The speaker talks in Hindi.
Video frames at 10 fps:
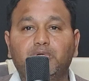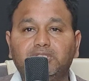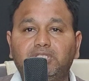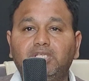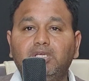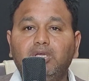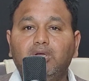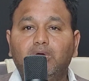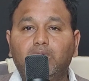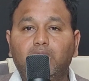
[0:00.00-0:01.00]
हो गई थी
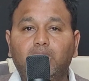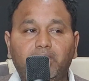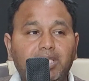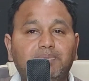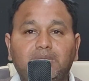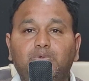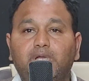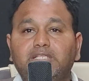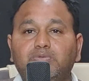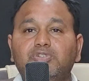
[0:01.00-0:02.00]
और एक फिल्म
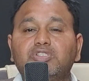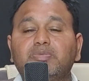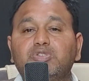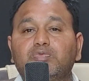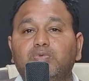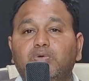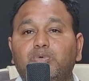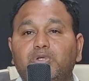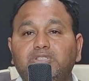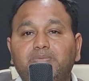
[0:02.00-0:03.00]
और आई थी उसी समय जो फ्लॉप
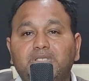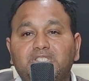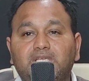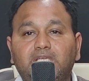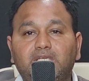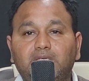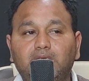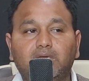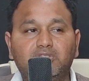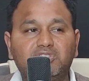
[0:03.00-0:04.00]
हो गई थी बेसिकली
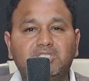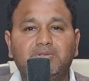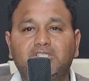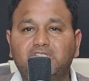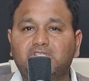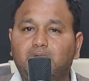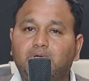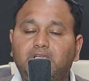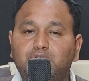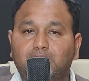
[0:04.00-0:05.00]
जिसकी वजह से
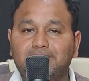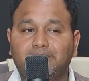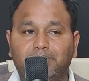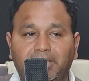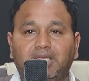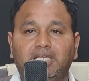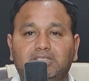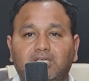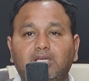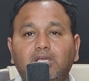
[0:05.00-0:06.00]
शाहरुख खान ने छोटा सा ब्रेक
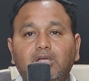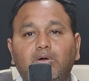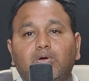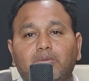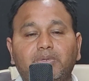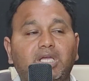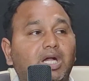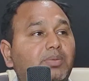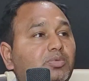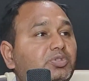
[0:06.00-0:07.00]
लिया था और अपने
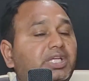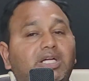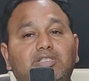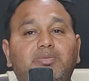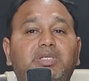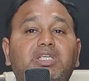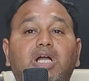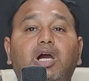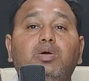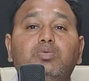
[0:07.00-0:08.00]
काम को देखा था भाई
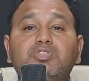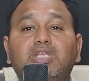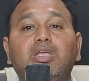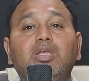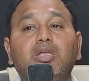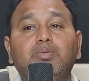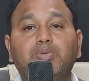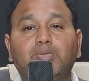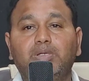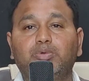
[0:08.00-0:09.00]
कहाँ उनसे
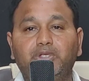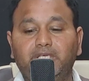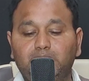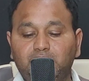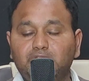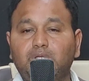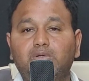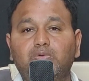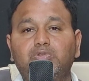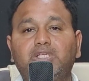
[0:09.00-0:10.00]
प्रॉब्लम हो रही है तो इसी
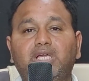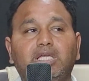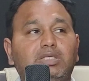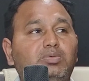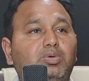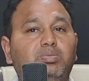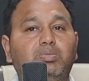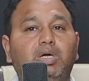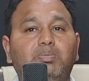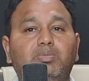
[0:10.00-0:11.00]
दौरान उन्होंने देखा कि वो
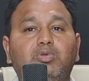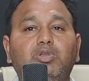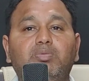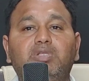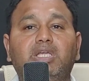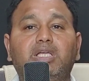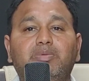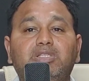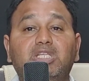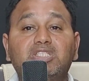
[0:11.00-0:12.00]
अब उन्होंने देखा
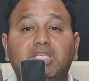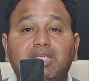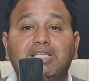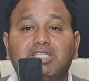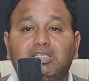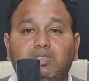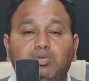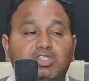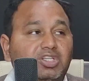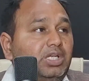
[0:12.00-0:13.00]
कि भाई दर्शक क्या चाहते हैं
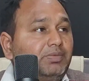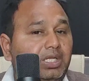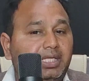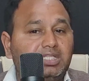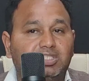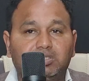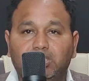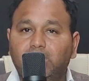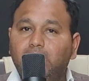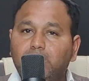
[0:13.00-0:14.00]
उनके चाहने वाले क्या
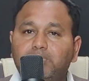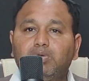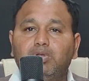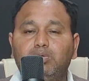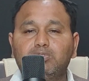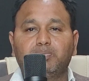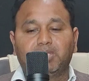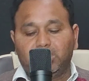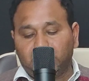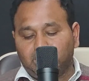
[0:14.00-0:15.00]
चाहते हैं फिर उन्होंने उसी
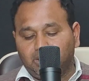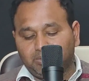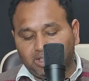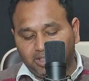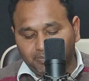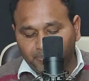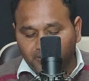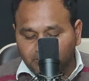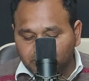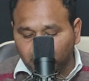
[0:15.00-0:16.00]
प्रकार का काम करना
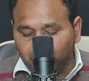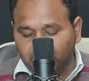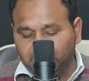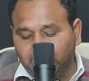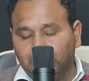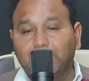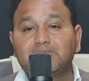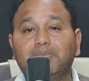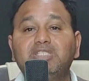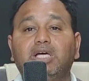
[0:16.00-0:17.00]
शुरू कर दिया अब
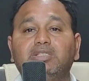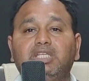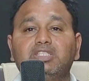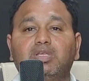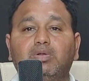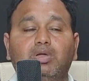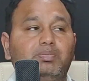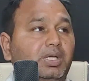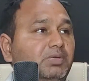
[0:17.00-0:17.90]
सभी जानते हैं कि शाहरुख खान